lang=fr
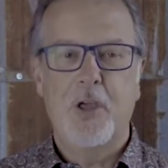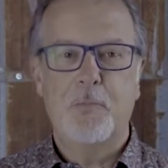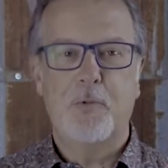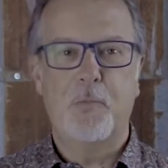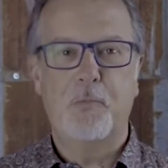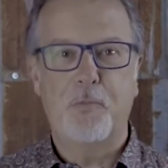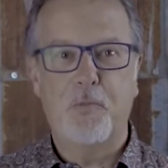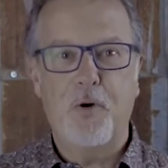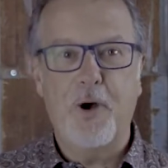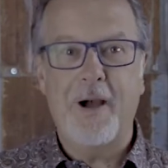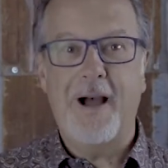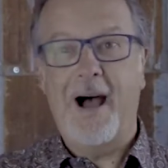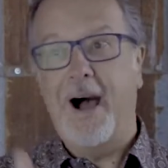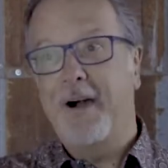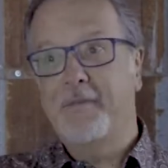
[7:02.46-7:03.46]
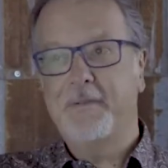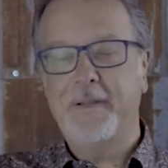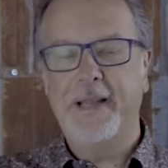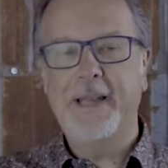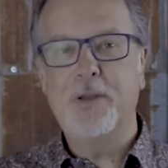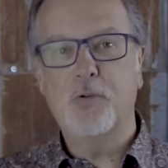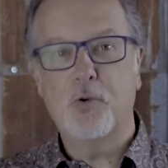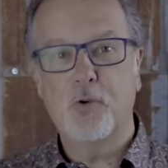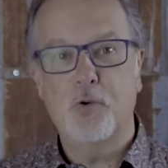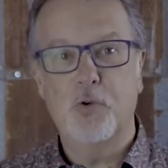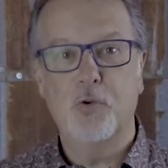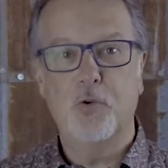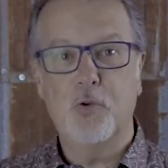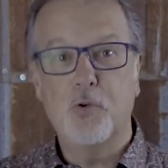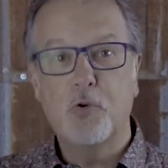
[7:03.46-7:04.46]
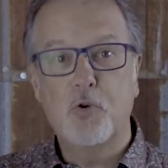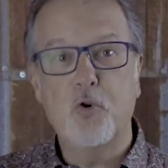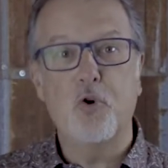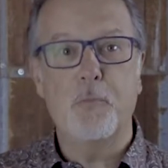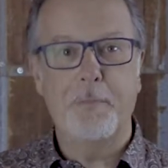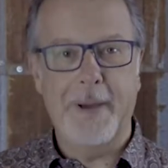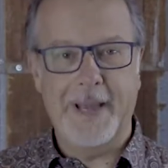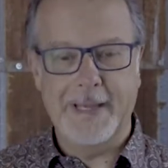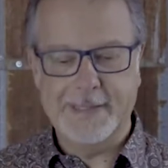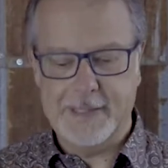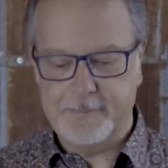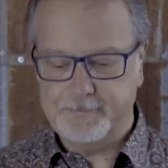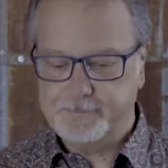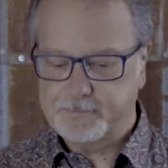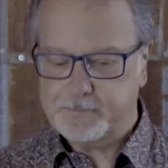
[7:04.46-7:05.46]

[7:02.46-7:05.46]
pour pouvoir enfiler une courbe, par exemple.